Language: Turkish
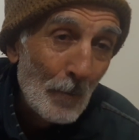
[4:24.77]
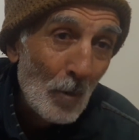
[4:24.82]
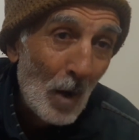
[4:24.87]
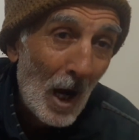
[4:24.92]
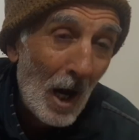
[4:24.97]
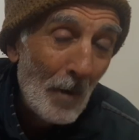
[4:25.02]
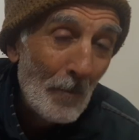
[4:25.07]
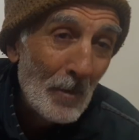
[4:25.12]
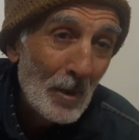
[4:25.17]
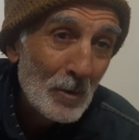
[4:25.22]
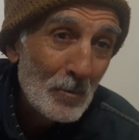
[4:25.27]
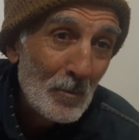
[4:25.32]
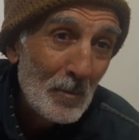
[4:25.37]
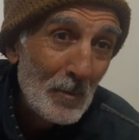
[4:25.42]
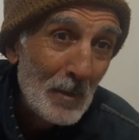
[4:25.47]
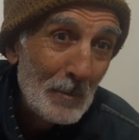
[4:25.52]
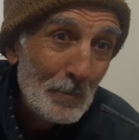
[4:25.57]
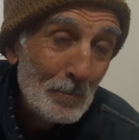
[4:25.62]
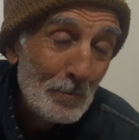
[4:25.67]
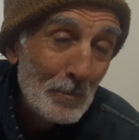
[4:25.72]
Muhammed
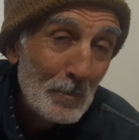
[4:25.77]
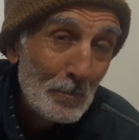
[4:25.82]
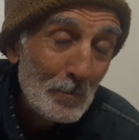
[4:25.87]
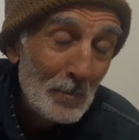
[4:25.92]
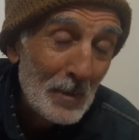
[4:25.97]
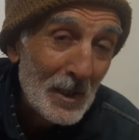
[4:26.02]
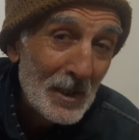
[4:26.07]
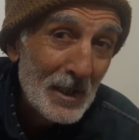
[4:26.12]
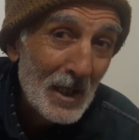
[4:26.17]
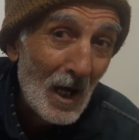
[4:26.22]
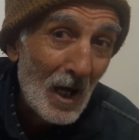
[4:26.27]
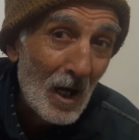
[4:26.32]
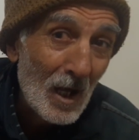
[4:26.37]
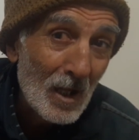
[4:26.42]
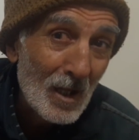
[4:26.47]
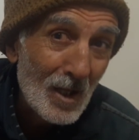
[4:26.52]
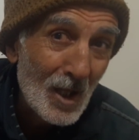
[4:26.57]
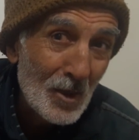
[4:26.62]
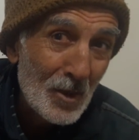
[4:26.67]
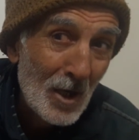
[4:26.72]
Mehdi
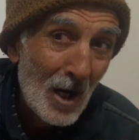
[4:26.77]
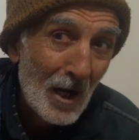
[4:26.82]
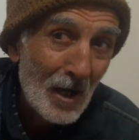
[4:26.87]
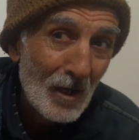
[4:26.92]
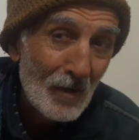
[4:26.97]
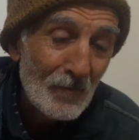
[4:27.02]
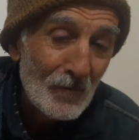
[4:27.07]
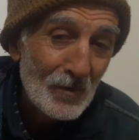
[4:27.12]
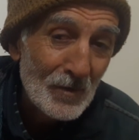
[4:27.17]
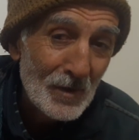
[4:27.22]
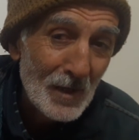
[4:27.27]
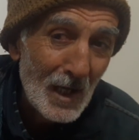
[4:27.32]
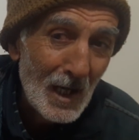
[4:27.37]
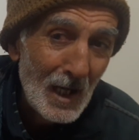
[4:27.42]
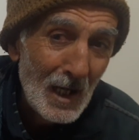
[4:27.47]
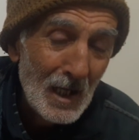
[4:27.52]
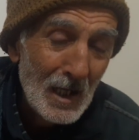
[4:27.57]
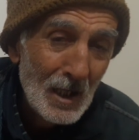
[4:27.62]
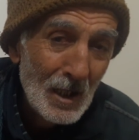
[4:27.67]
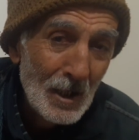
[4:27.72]
Allah
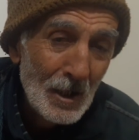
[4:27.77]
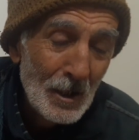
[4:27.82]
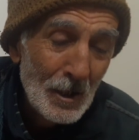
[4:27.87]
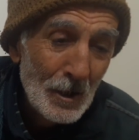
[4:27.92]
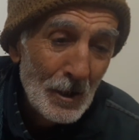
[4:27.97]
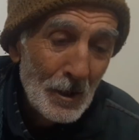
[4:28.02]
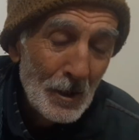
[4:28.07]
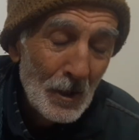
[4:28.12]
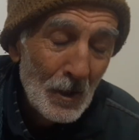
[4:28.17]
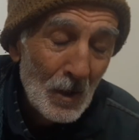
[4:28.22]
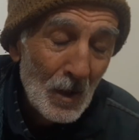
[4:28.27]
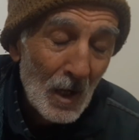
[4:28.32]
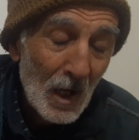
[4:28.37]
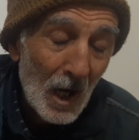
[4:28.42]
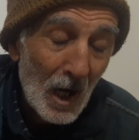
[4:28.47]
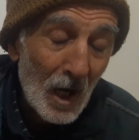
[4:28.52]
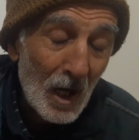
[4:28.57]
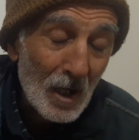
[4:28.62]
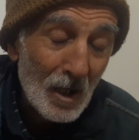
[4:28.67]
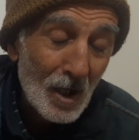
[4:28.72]
tarafında
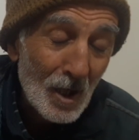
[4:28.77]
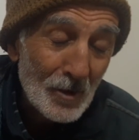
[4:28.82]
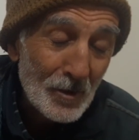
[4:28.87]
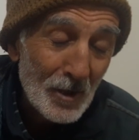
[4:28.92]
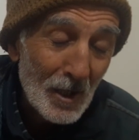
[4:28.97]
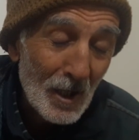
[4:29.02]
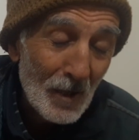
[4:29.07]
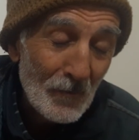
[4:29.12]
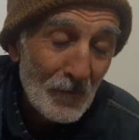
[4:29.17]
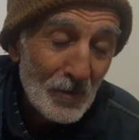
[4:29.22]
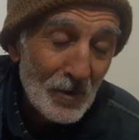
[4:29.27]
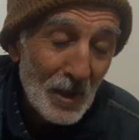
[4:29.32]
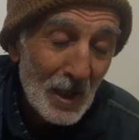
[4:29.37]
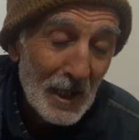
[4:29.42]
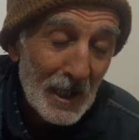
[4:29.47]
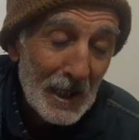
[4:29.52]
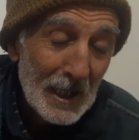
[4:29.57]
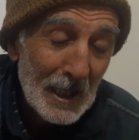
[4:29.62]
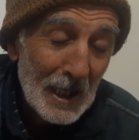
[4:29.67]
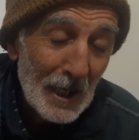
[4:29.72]
Allah tarafında
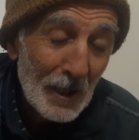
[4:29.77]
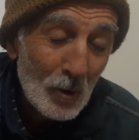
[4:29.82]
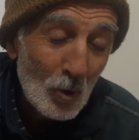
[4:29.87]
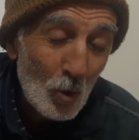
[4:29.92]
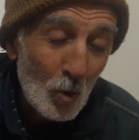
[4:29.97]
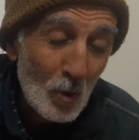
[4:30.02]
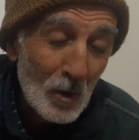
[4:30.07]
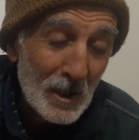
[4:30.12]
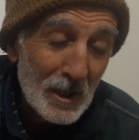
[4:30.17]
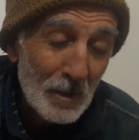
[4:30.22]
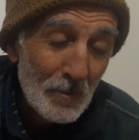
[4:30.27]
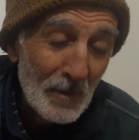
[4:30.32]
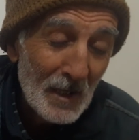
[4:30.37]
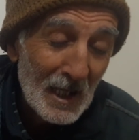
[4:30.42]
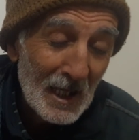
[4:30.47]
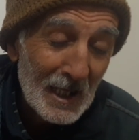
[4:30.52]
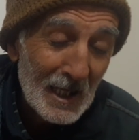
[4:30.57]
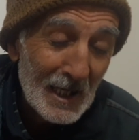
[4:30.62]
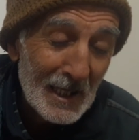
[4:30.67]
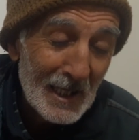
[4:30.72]
eyle kuvveti
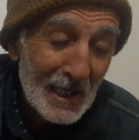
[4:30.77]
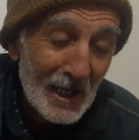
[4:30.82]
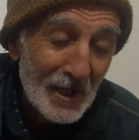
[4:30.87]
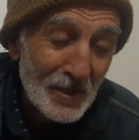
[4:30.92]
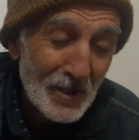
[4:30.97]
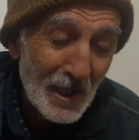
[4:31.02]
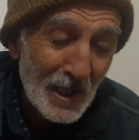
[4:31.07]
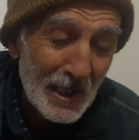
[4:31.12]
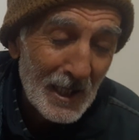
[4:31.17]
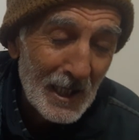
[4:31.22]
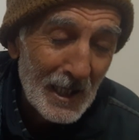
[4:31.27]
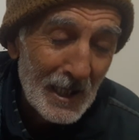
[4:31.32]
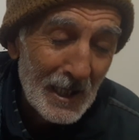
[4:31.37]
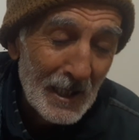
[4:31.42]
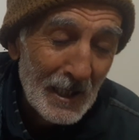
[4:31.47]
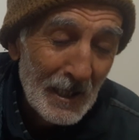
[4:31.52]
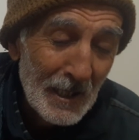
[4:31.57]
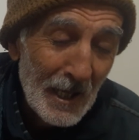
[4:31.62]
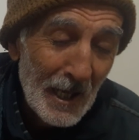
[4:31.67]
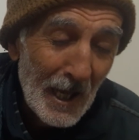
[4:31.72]
melekler gelecek ki
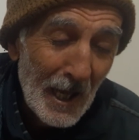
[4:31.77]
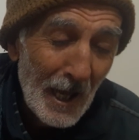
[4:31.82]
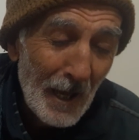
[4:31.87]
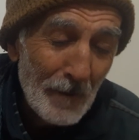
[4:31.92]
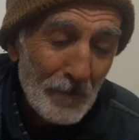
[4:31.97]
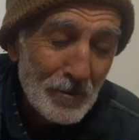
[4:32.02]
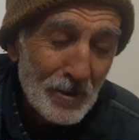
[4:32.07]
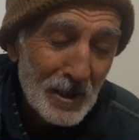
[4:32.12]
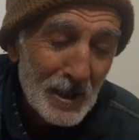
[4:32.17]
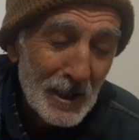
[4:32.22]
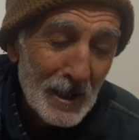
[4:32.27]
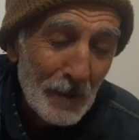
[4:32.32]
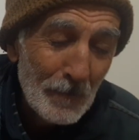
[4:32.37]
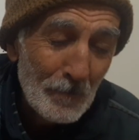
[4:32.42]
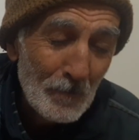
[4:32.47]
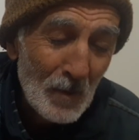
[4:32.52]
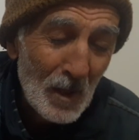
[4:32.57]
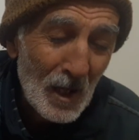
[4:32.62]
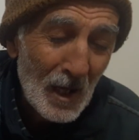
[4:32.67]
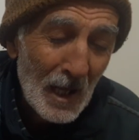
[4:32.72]
hepsini
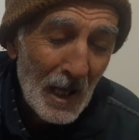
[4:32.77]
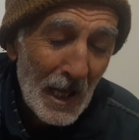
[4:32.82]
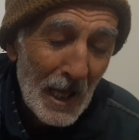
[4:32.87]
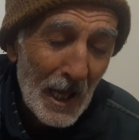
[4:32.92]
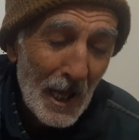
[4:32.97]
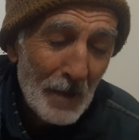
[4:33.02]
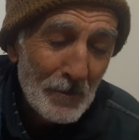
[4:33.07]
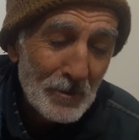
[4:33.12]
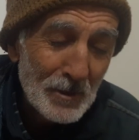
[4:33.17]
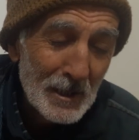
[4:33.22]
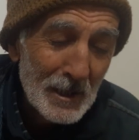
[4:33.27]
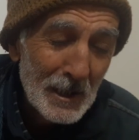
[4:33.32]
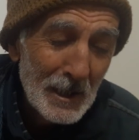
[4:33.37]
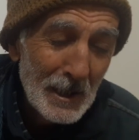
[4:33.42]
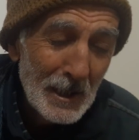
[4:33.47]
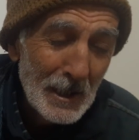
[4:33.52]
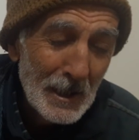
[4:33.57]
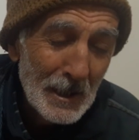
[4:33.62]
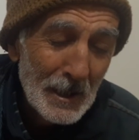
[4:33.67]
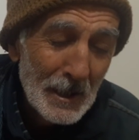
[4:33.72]

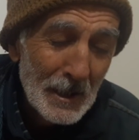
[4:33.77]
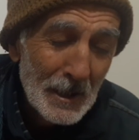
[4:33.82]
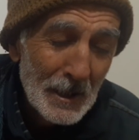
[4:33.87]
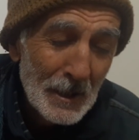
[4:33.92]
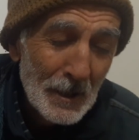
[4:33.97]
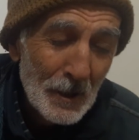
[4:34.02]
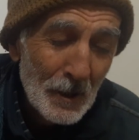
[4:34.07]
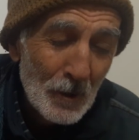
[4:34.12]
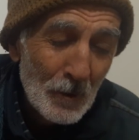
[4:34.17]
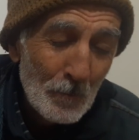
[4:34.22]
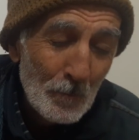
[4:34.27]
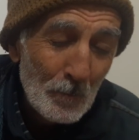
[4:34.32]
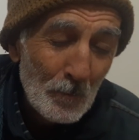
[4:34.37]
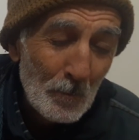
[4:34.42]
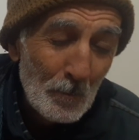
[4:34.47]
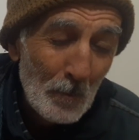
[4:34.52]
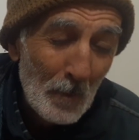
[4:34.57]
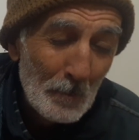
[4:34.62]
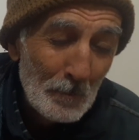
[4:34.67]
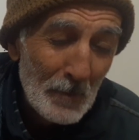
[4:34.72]
hepsini
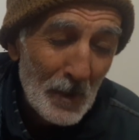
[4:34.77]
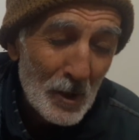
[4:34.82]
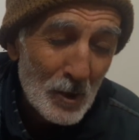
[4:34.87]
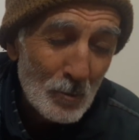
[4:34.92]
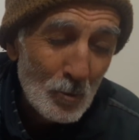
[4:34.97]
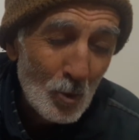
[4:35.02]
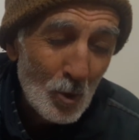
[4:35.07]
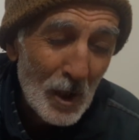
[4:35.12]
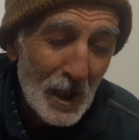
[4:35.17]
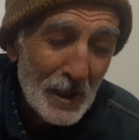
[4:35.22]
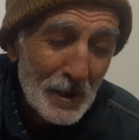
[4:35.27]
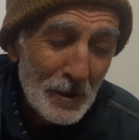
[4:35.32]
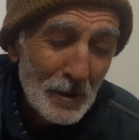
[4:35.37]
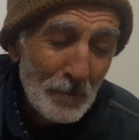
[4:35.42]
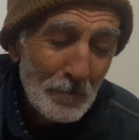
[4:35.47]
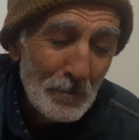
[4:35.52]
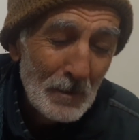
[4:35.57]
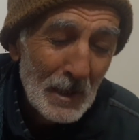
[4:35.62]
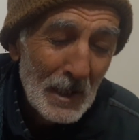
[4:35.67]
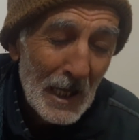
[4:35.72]
mecbur
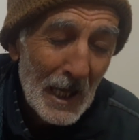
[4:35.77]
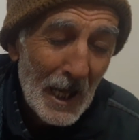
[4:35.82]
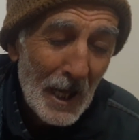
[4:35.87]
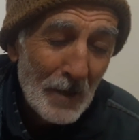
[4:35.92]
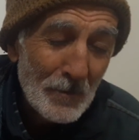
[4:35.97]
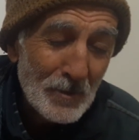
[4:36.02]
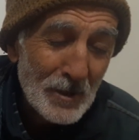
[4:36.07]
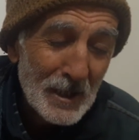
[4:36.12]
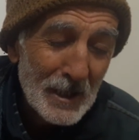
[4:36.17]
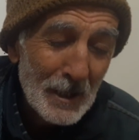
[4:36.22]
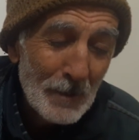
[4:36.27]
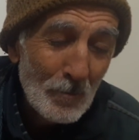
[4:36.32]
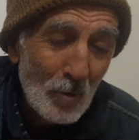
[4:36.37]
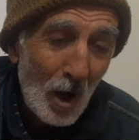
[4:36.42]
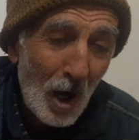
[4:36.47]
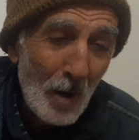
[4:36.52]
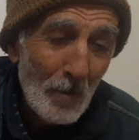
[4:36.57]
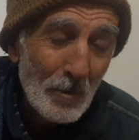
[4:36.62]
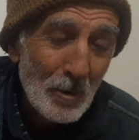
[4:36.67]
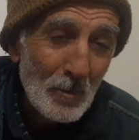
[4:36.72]
edip hepsi de
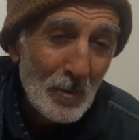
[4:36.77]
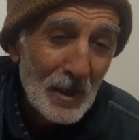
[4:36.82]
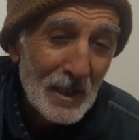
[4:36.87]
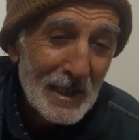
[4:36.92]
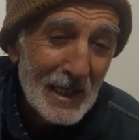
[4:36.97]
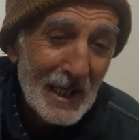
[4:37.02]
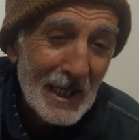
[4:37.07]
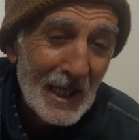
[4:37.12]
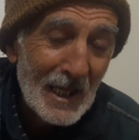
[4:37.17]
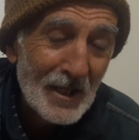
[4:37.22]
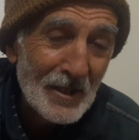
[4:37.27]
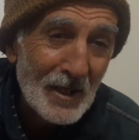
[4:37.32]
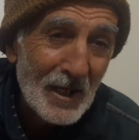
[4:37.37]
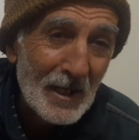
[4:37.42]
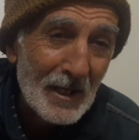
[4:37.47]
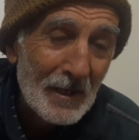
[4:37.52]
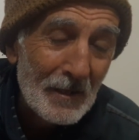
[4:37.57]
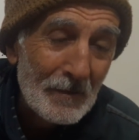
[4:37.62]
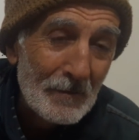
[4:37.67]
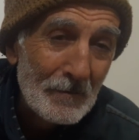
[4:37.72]
Muhammed Mehdi'ye
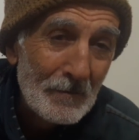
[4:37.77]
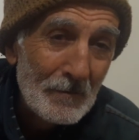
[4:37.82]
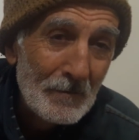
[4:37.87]
gelecekler.